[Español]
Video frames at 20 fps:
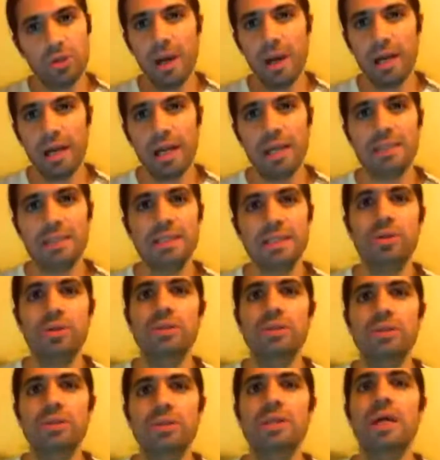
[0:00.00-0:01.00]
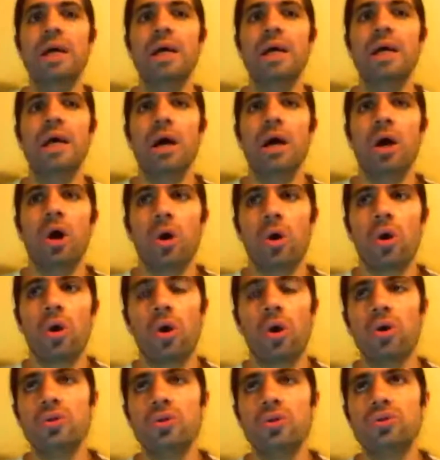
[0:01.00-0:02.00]
clásicos
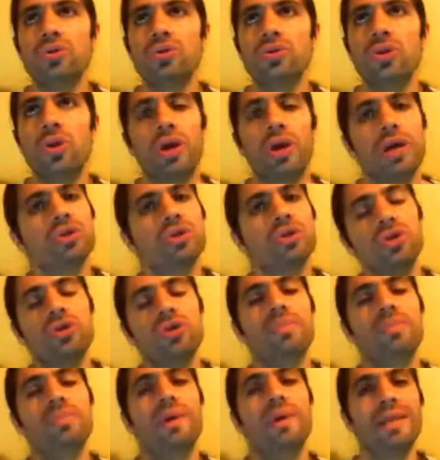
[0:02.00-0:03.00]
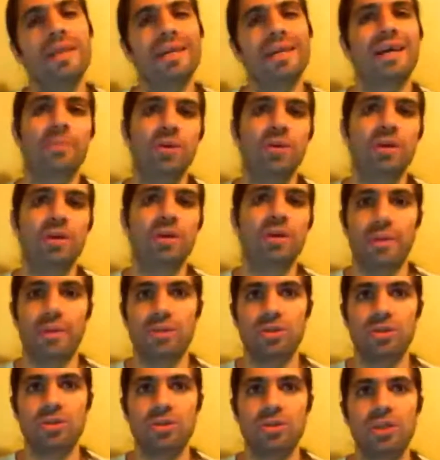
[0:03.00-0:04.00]
con los que nosotros manejamos la información.
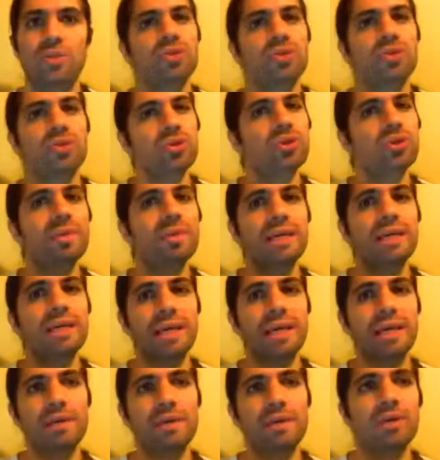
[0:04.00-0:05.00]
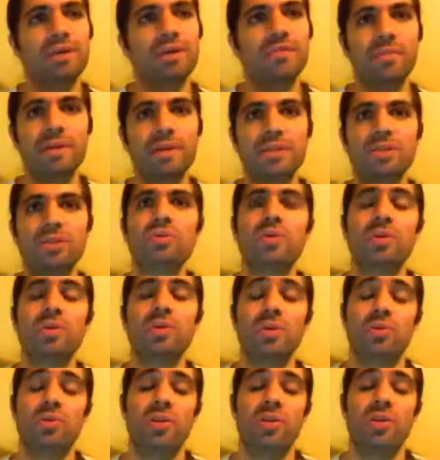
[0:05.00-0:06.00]
Si cuando nosotros manejamos la información, cuando
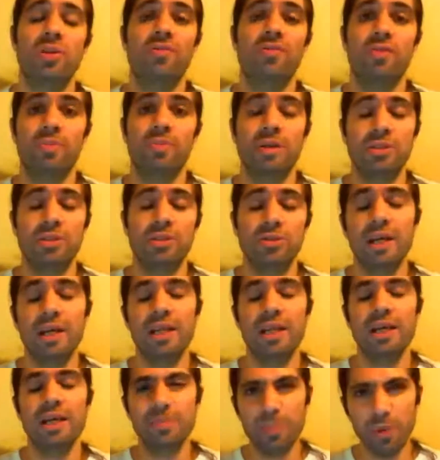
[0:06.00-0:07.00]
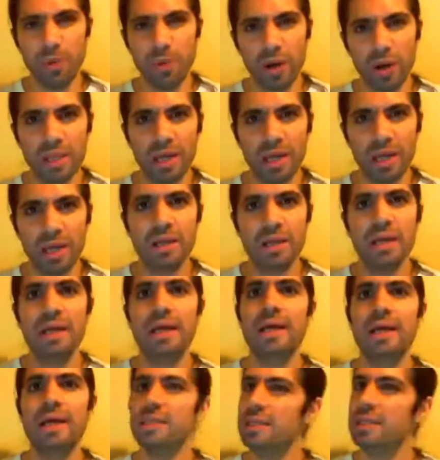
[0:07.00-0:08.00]
nuestra información queda expuesta,
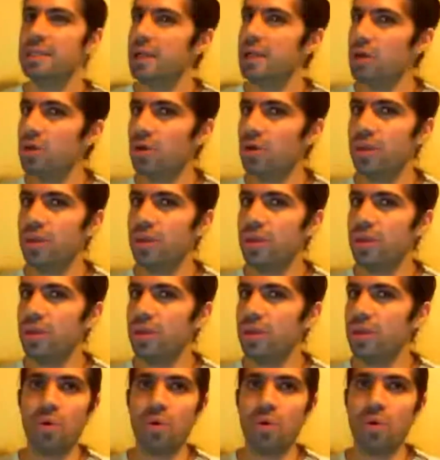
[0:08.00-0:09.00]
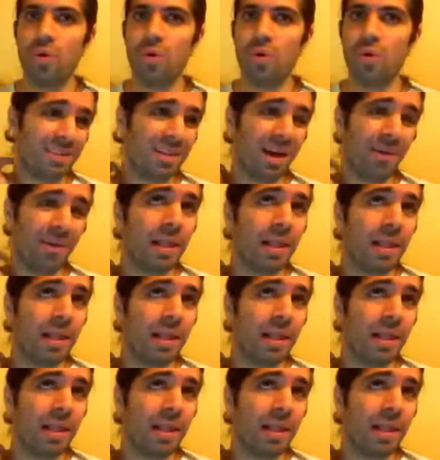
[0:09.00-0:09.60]
y que no nos damos cuenta, ¿sí? A ver,